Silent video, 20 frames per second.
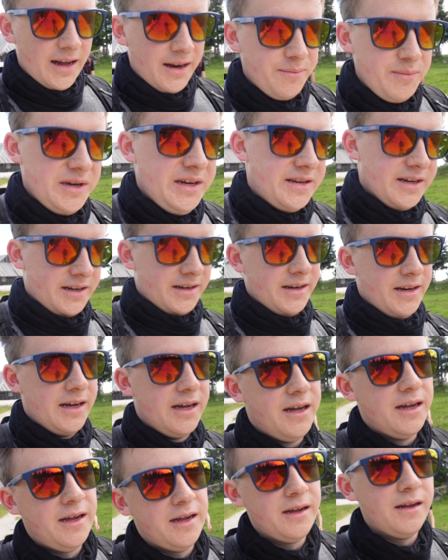Anbietern
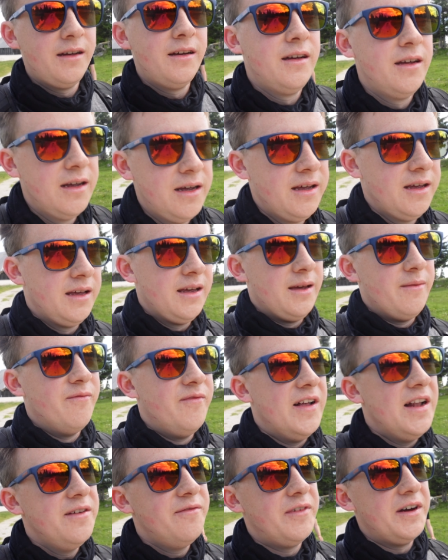
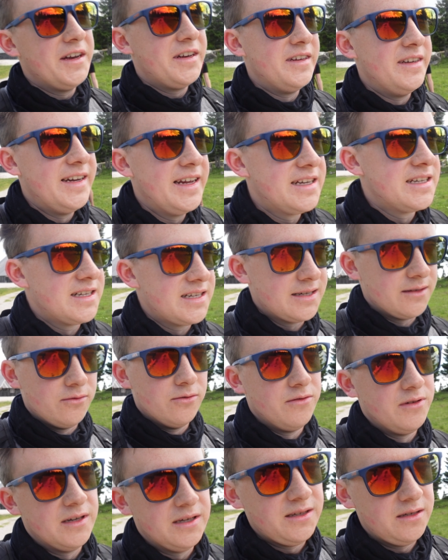im weltweiten Netz,
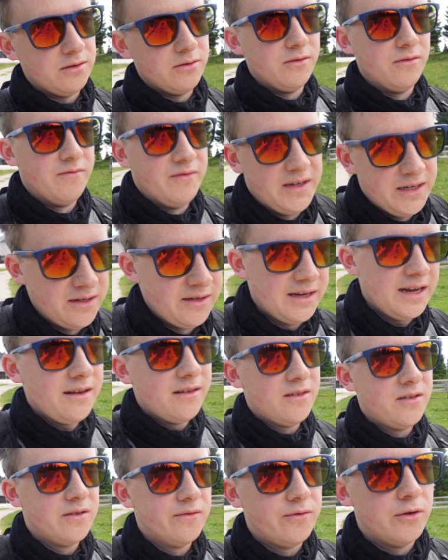ohne jetzt hier irgendwie
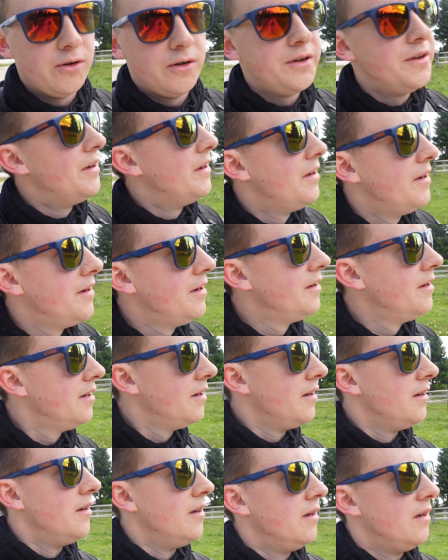nennen zu wollen,
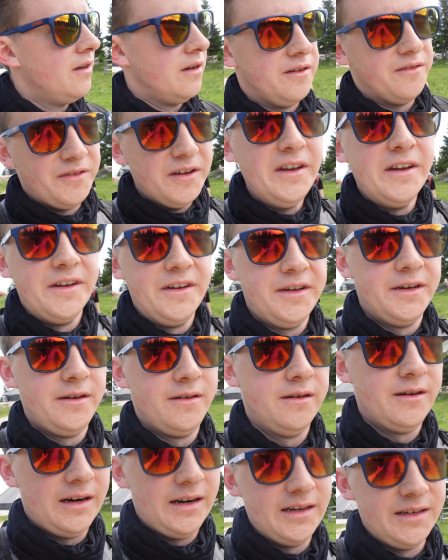findet.
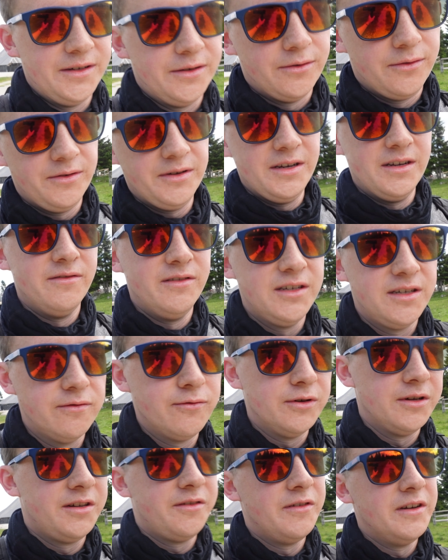Also, ihr
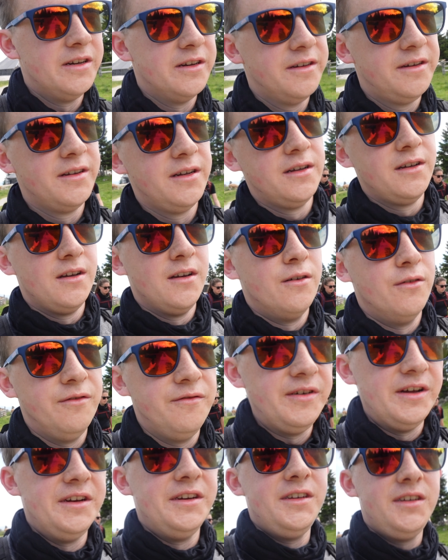wisst, wo ihr es findet.
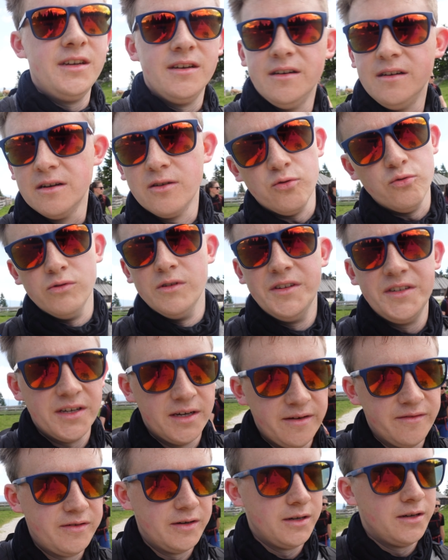Und wenn nicht, googelt es
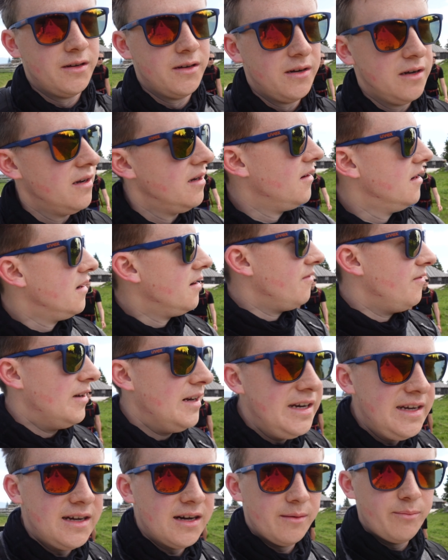einfach.
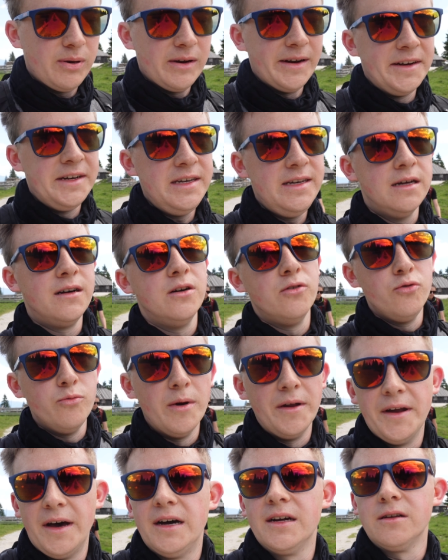Velika Planina
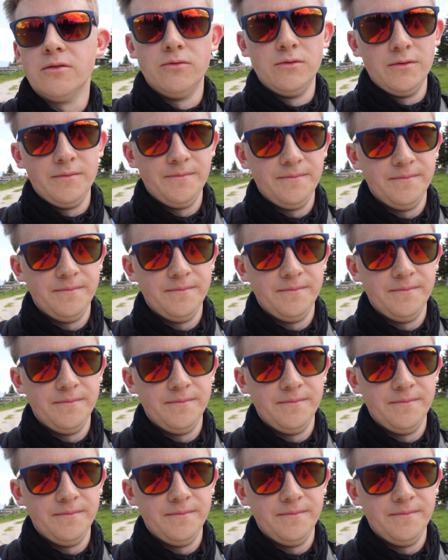Übernachtung.